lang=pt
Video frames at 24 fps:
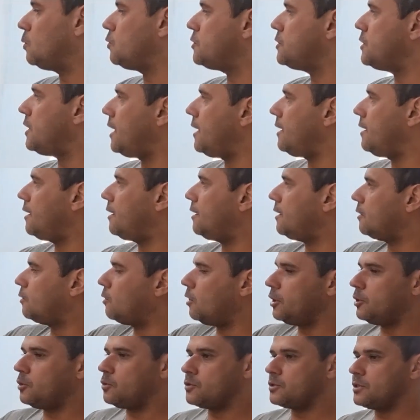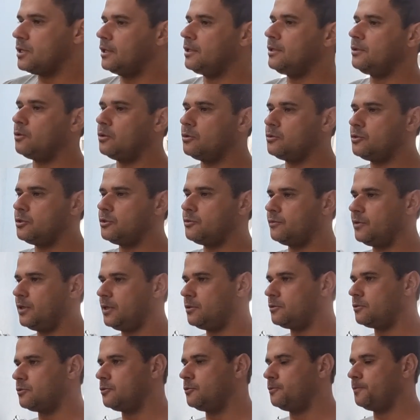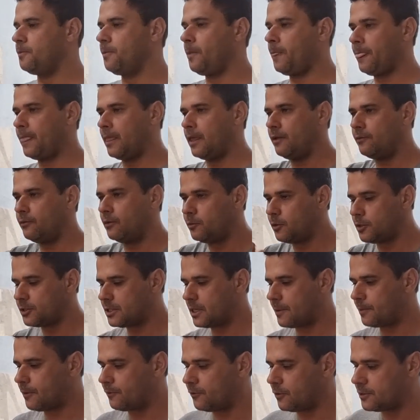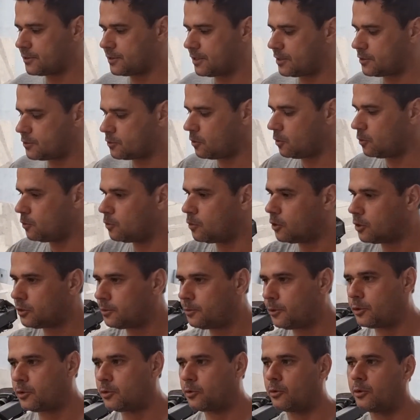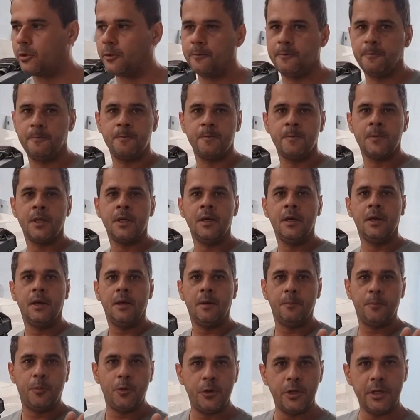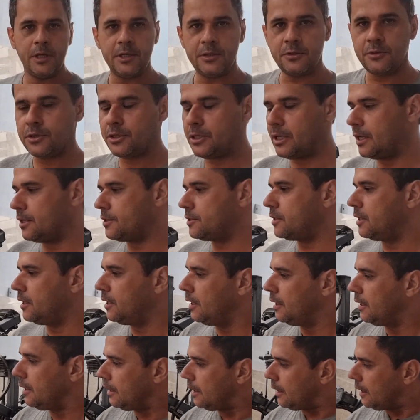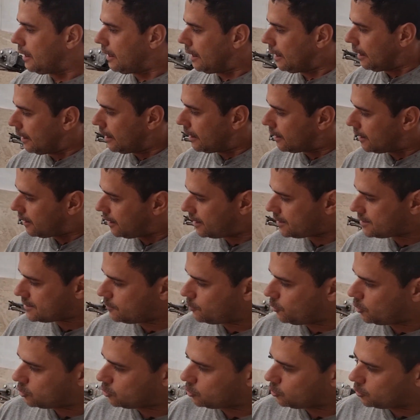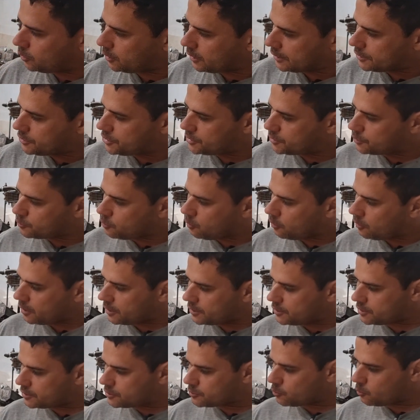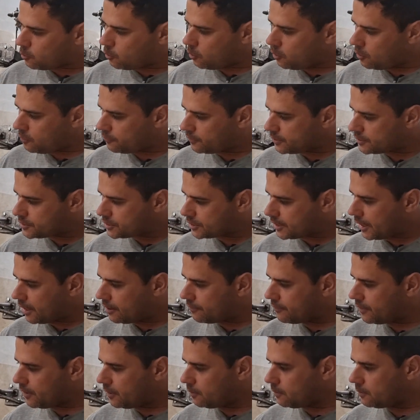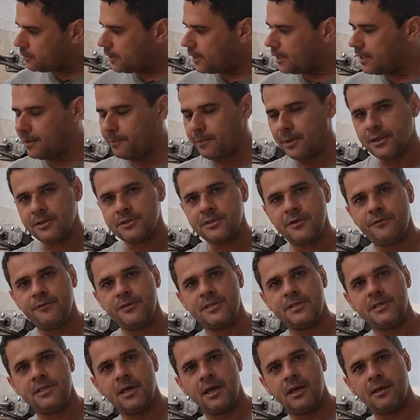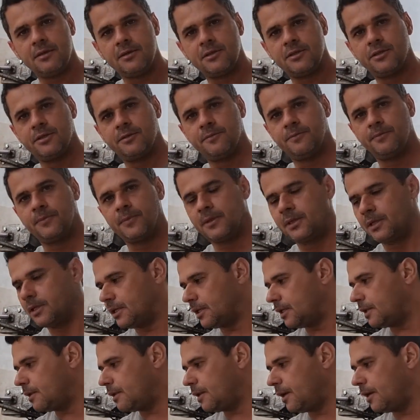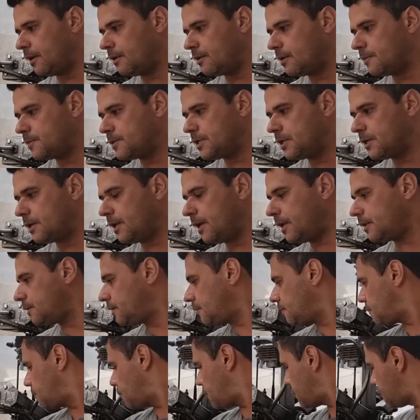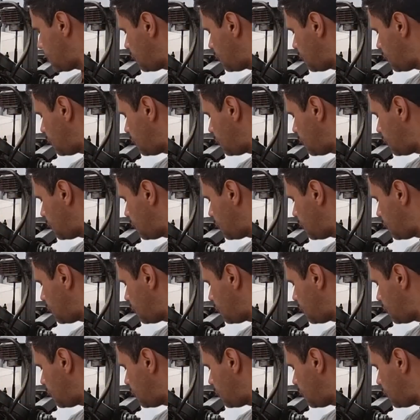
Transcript: usei ele agora, estou usando em todos os vídeos. E vou mostrar para vocês com o outro motor. Por isso, gente, esse motor de, esco de escovas de carvão, ele é menos eficiente né, na bicicleta. Por